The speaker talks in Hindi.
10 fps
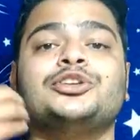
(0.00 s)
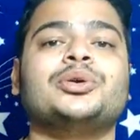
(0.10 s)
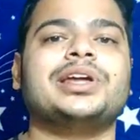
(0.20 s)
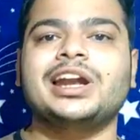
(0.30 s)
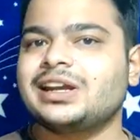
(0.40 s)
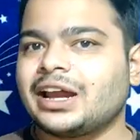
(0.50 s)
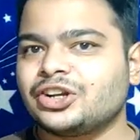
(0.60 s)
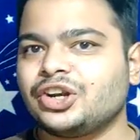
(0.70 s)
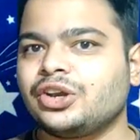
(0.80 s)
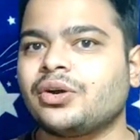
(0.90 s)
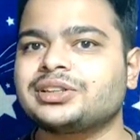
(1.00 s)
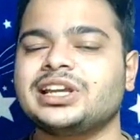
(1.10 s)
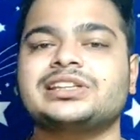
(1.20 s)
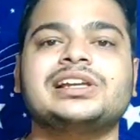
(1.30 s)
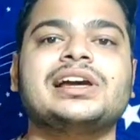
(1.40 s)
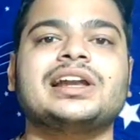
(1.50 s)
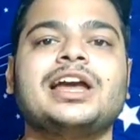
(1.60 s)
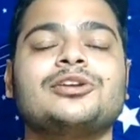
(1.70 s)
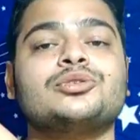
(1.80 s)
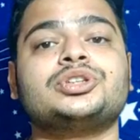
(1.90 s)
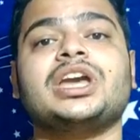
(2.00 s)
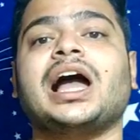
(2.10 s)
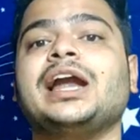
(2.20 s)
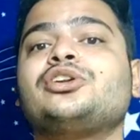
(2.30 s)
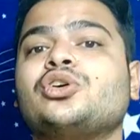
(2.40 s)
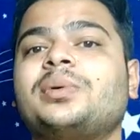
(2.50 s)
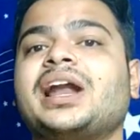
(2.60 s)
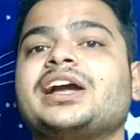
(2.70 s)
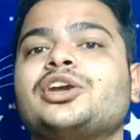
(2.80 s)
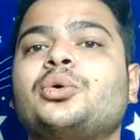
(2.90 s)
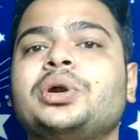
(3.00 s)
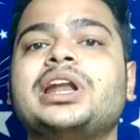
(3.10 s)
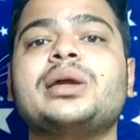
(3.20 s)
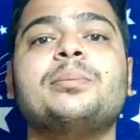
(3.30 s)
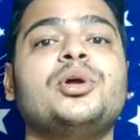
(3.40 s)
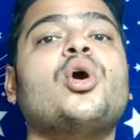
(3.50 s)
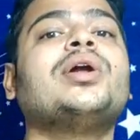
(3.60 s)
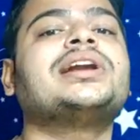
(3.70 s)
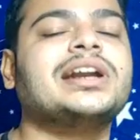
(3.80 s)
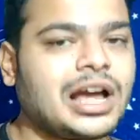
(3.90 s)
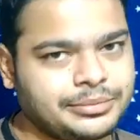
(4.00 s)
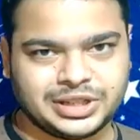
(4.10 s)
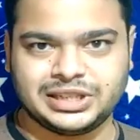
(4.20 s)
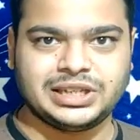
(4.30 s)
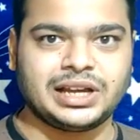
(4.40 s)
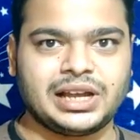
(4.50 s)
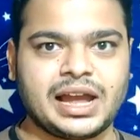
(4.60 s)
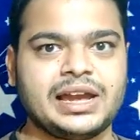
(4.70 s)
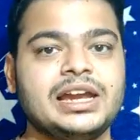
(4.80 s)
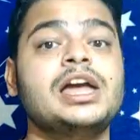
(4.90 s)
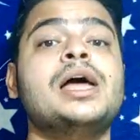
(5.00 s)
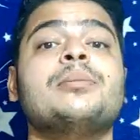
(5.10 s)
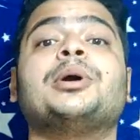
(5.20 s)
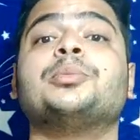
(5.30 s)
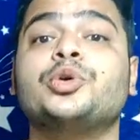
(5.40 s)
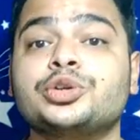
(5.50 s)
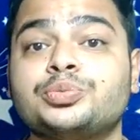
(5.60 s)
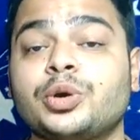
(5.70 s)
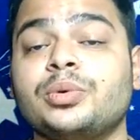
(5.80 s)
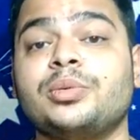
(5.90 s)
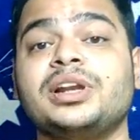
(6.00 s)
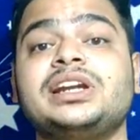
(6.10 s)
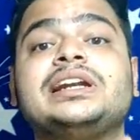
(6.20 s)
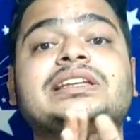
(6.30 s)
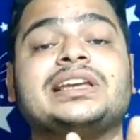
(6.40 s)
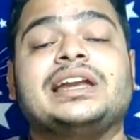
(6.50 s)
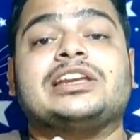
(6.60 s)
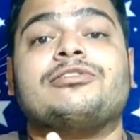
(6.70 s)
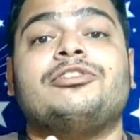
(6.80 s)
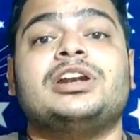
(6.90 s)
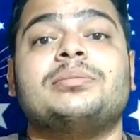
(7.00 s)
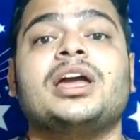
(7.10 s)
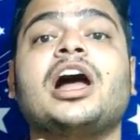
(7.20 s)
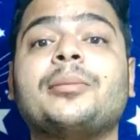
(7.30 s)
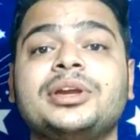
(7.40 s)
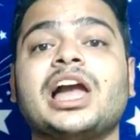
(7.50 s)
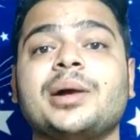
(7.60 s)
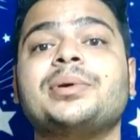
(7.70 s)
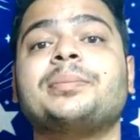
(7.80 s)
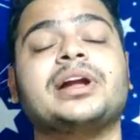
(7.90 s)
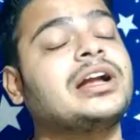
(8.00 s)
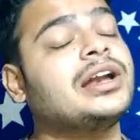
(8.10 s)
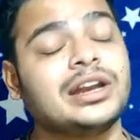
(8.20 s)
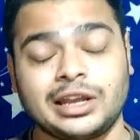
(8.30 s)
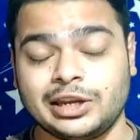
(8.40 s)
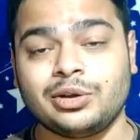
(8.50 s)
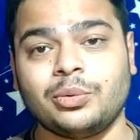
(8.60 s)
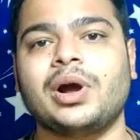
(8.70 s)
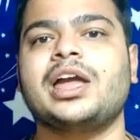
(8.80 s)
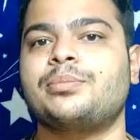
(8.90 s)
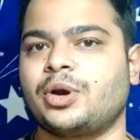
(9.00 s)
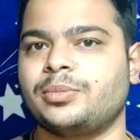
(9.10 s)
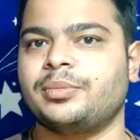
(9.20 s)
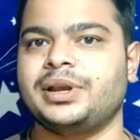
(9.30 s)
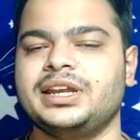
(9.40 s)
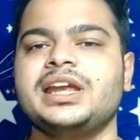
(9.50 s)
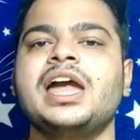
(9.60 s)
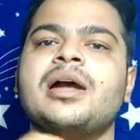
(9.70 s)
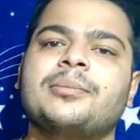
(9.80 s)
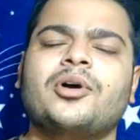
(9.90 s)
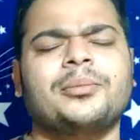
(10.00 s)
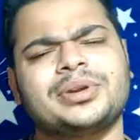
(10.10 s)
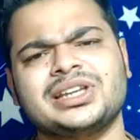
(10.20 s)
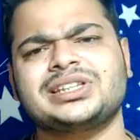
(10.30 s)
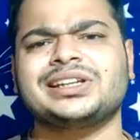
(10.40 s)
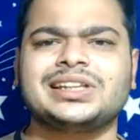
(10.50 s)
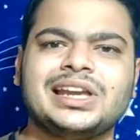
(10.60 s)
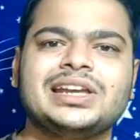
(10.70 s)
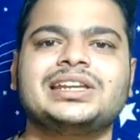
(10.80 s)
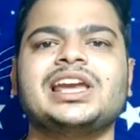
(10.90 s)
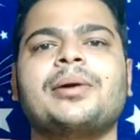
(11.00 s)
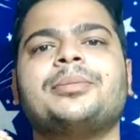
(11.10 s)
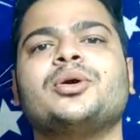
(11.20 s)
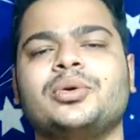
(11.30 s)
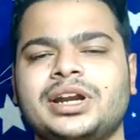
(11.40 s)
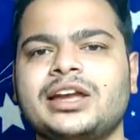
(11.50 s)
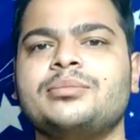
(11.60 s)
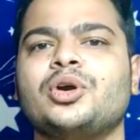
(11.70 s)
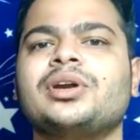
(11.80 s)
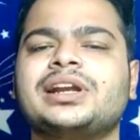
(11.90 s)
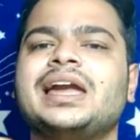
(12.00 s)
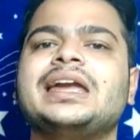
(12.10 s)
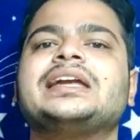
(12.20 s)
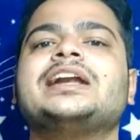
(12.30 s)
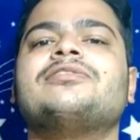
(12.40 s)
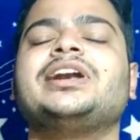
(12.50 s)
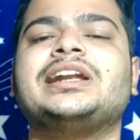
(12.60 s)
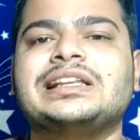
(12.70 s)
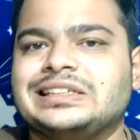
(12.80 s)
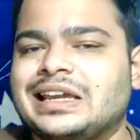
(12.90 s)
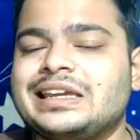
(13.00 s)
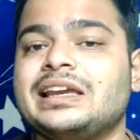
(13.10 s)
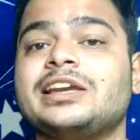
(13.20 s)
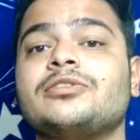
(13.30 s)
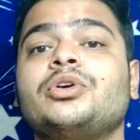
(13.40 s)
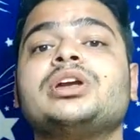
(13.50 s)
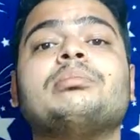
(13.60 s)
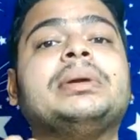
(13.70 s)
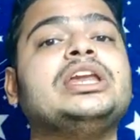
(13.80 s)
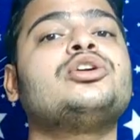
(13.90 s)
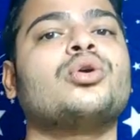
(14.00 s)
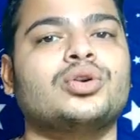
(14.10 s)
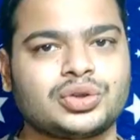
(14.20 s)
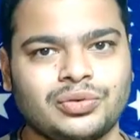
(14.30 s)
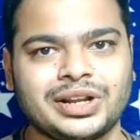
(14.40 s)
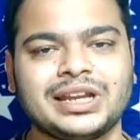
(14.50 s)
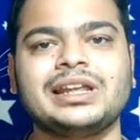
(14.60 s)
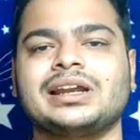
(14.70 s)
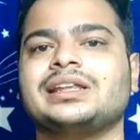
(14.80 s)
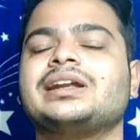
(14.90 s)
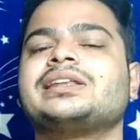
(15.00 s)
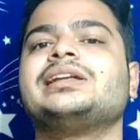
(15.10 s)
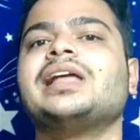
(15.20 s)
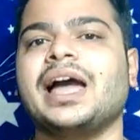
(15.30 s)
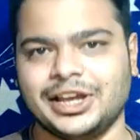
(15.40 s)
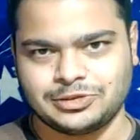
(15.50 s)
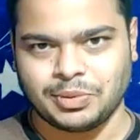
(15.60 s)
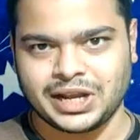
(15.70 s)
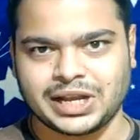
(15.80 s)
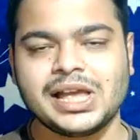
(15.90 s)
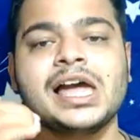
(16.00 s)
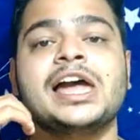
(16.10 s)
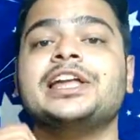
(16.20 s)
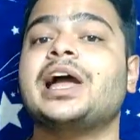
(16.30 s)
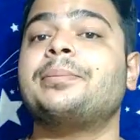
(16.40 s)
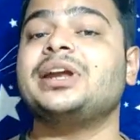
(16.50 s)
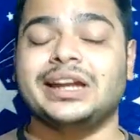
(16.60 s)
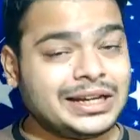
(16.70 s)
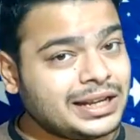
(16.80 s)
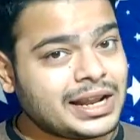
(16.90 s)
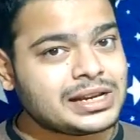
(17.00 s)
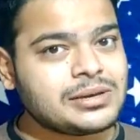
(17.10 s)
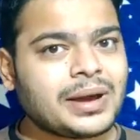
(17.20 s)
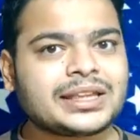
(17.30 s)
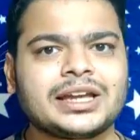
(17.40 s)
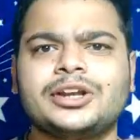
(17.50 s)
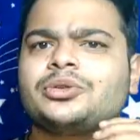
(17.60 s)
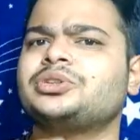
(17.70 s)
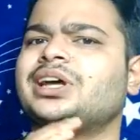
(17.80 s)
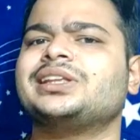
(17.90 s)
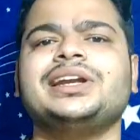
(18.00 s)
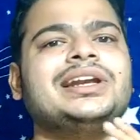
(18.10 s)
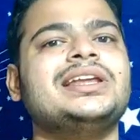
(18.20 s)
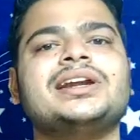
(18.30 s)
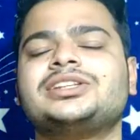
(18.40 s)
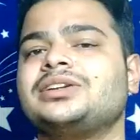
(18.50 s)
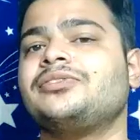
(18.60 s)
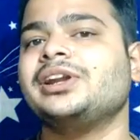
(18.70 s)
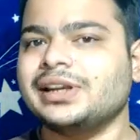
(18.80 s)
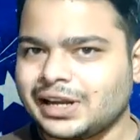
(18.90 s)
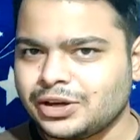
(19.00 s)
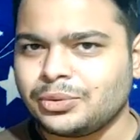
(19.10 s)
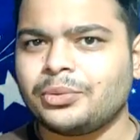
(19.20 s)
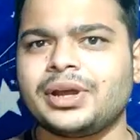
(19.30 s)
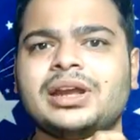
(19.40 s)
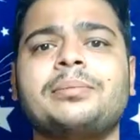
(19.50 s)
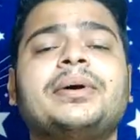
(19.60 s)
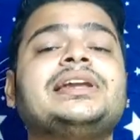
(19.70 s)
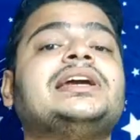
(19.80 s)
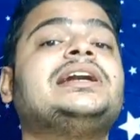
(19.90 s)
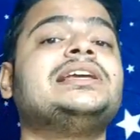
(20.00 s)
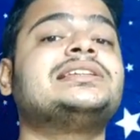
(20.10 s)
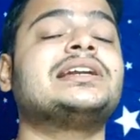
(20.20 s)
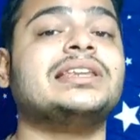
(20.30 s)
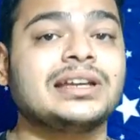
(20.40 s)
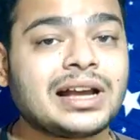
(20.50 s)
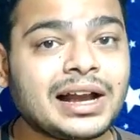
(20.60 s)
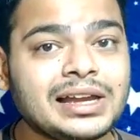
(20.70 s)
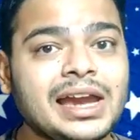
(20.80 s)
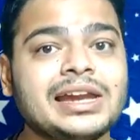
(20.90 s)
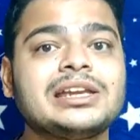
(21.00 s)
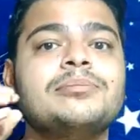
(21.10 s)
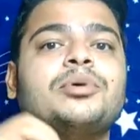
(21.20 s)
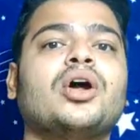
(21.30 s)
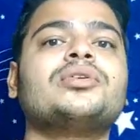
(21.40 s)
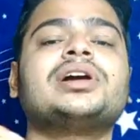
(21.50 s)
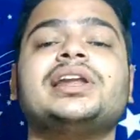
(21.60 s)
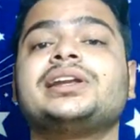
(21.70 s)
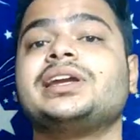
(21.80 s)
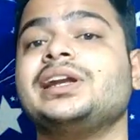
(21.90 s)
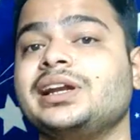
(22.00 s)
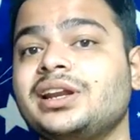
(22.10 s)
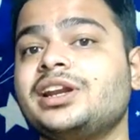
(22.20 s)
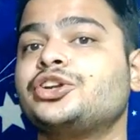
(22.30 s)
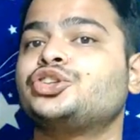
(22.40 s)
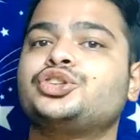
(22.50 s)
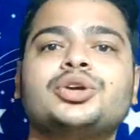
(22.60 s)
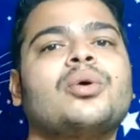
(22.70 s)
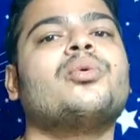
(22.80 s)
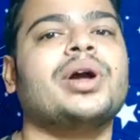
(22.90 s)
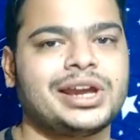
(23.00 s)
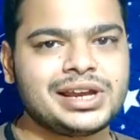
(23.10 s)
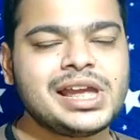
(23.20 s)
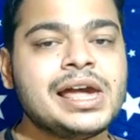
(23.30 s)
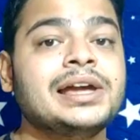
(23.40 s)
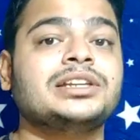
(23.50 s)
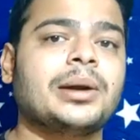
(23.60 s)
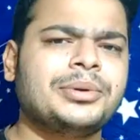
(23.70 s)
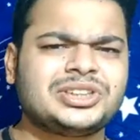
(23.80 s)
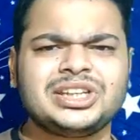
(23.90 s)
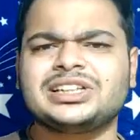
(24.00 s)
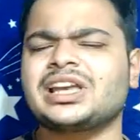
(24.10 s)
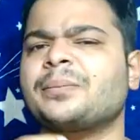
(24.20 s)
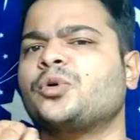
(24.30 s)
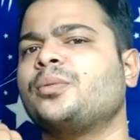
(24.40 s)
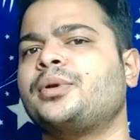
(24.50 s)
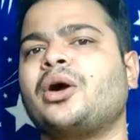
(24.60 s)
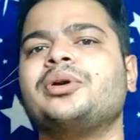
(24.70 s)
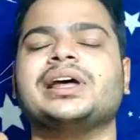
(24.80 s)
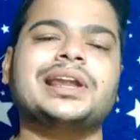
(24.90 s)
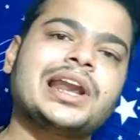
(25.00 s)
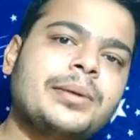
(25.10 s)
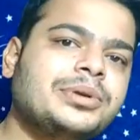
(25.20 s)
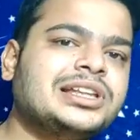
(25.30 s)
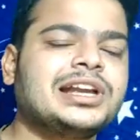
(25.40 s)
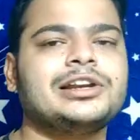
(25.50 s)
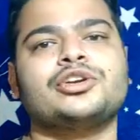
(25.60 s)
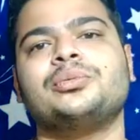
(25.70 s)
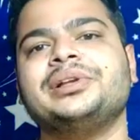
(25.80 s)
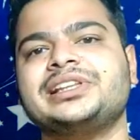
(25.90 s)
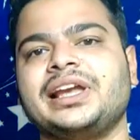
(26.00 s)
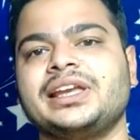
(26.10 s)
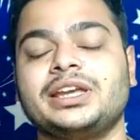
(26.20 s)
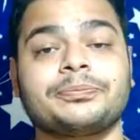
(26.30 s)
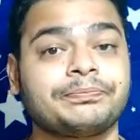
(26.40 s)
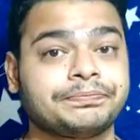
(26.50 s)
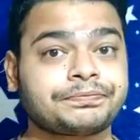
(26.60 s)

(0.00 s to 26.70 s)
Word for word: जो ग्रैंड आइटन न्यू से ऐसा लग रहा है कि उसकी हाइट को बढ़ा के हुडाई बियॉन का नाम दे दिया गया है पर मोस्ट प्रोबेबली डिज़ाइन के फील्ड में अभी यहाँ पे पक्का नहीं हुआ है प्रोबेबली तो हम कह सकते हैं कि यहाँ पे हुडाई बियॉन का एक एडवांटेज यही है कि वो एक मिनी क्रॉस ओवर है रादर देन द हैचबैक का यहाँ पे इंटीरियर की बात करें तो ज़्यादा इंटीरियर्स रिवील नहीं हुए हैं पर यह टीज़र देखा गया है कि ब्राउन कलर के इंटीरियर्स शो हुए हैं जहाँ पे सीट्स आपको ब्राउन रैप्ड देखने को मिल जाएंगी